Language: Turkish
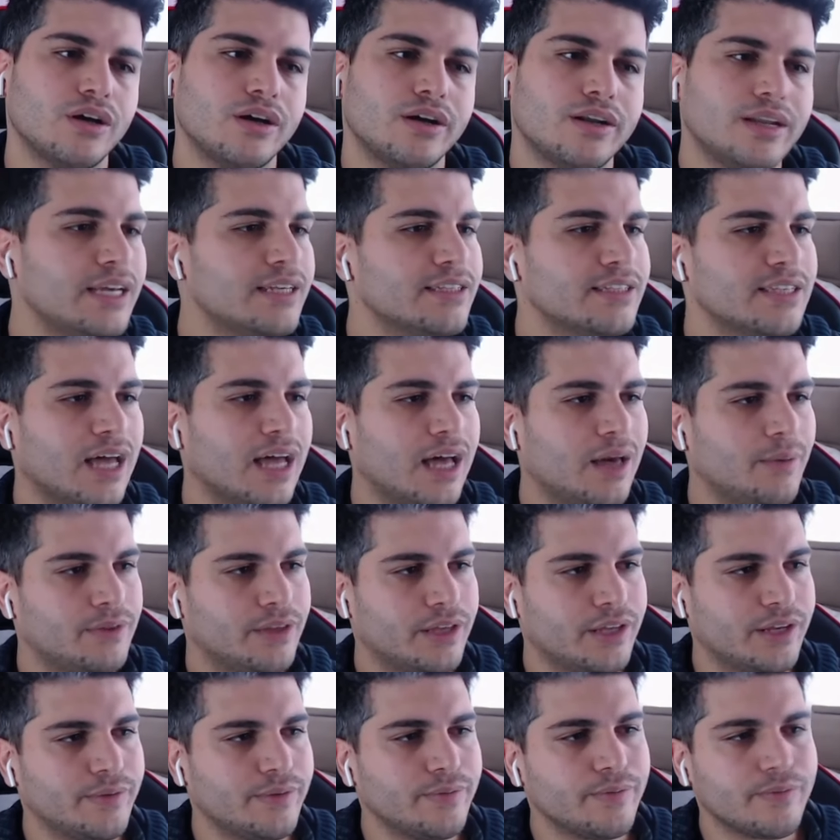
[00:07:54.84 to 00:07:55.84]
Neyse abi
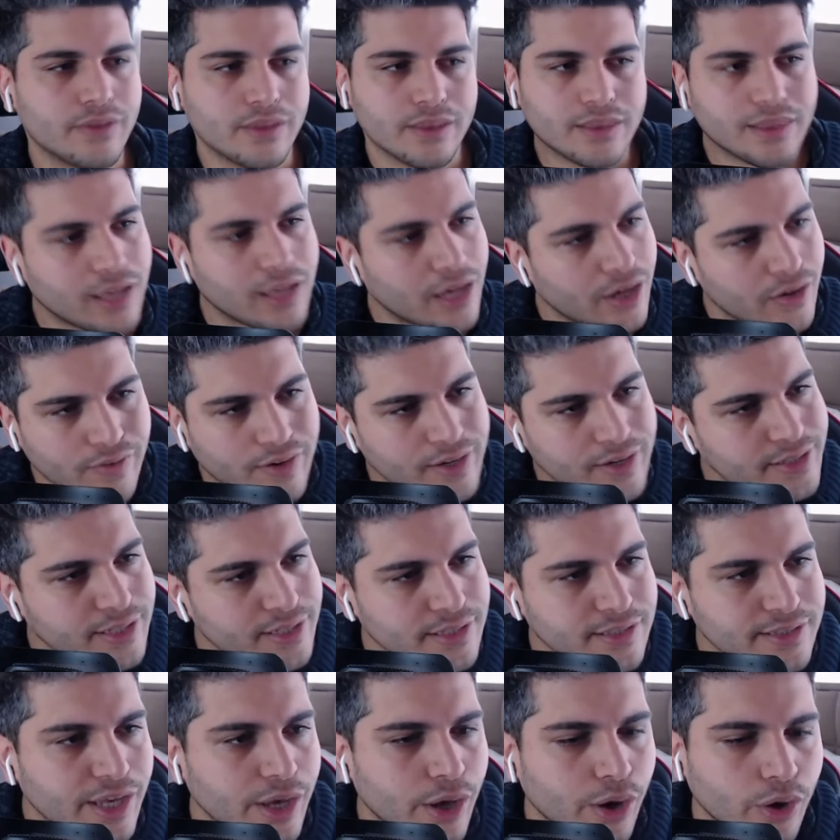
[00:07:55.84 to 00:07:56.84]
diyelim. Daha
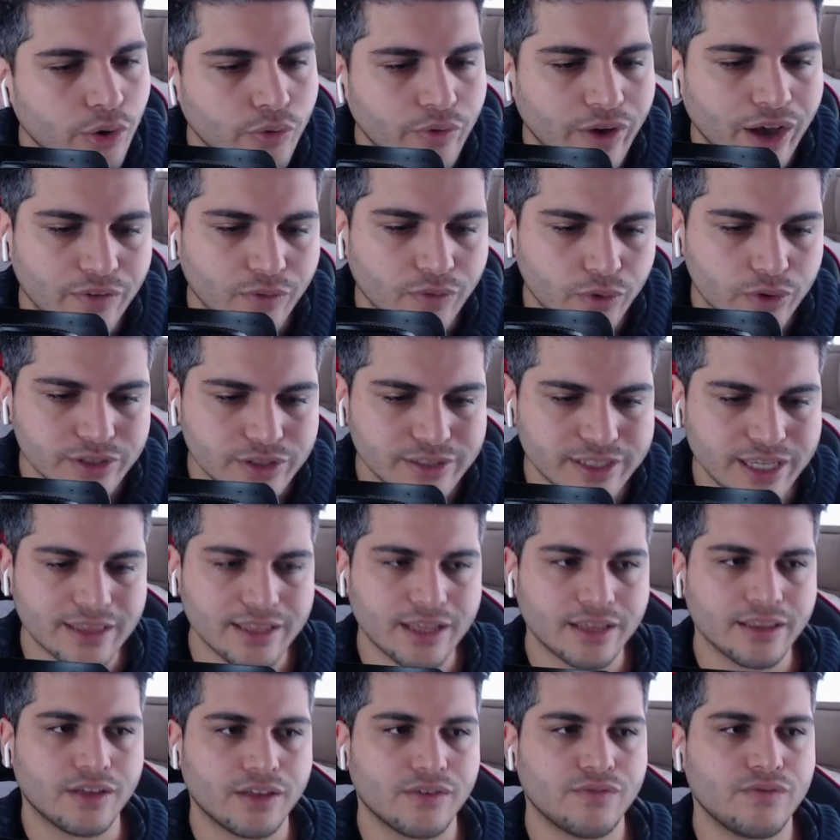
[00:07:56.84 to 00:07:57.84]
fazla Teonk veya
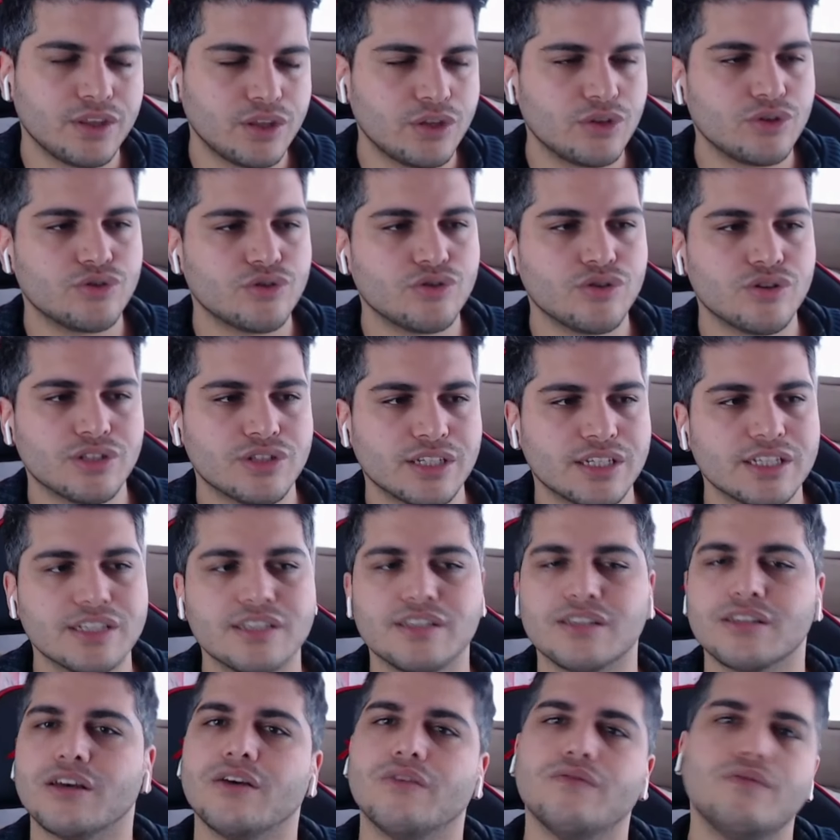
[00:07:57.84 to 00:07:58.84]
Voice'den de video
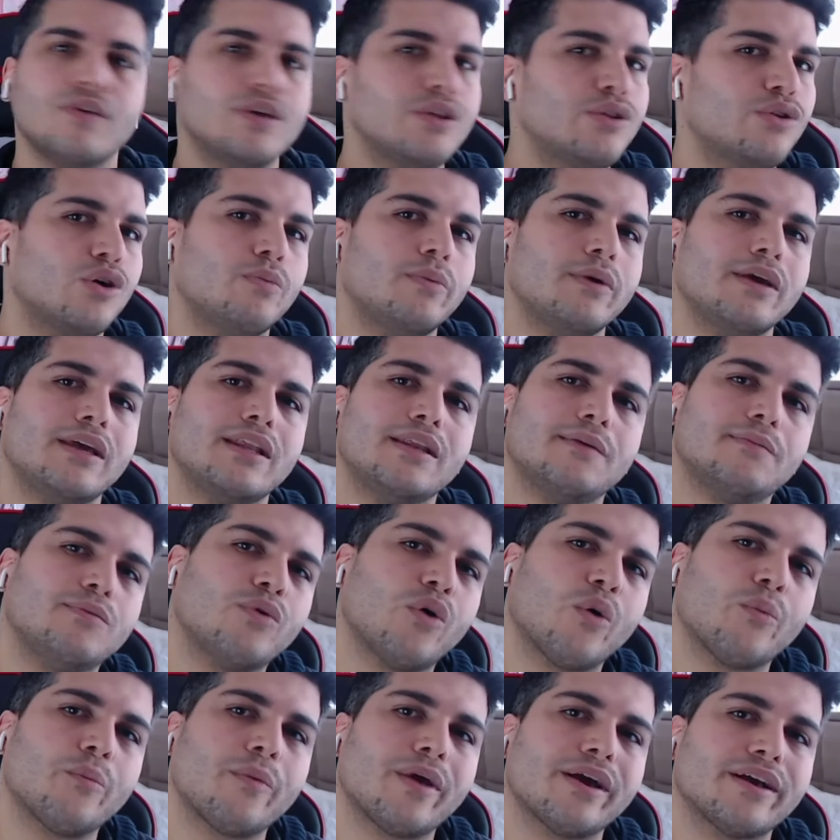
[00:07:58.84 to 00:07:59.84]
istiyorsanız video beğenip yorum
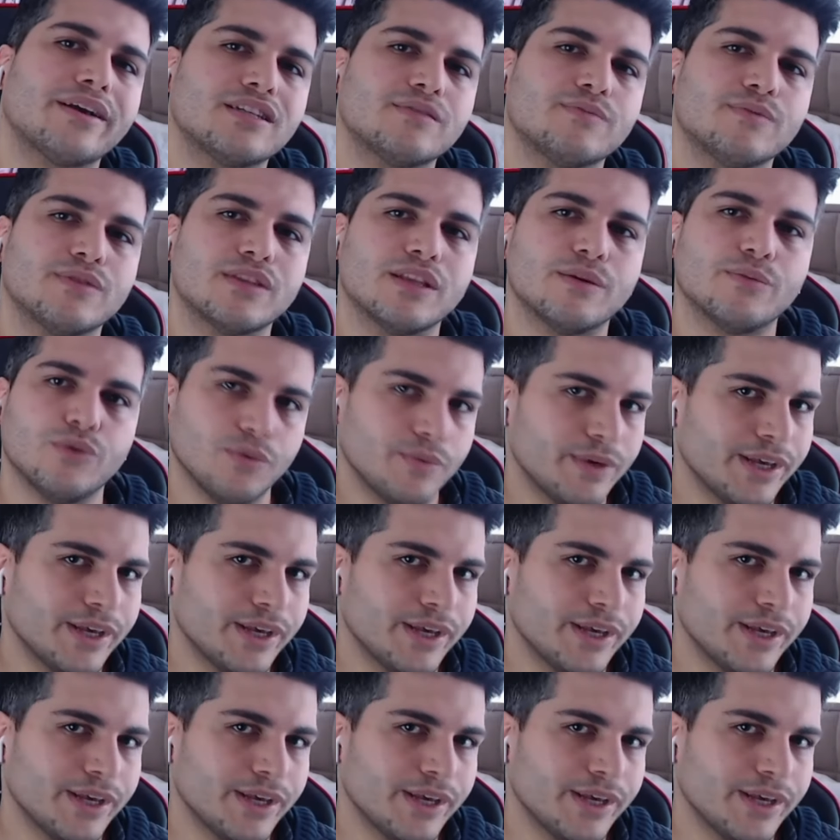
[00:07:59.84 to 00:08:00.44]
yorumlar kısmında bunu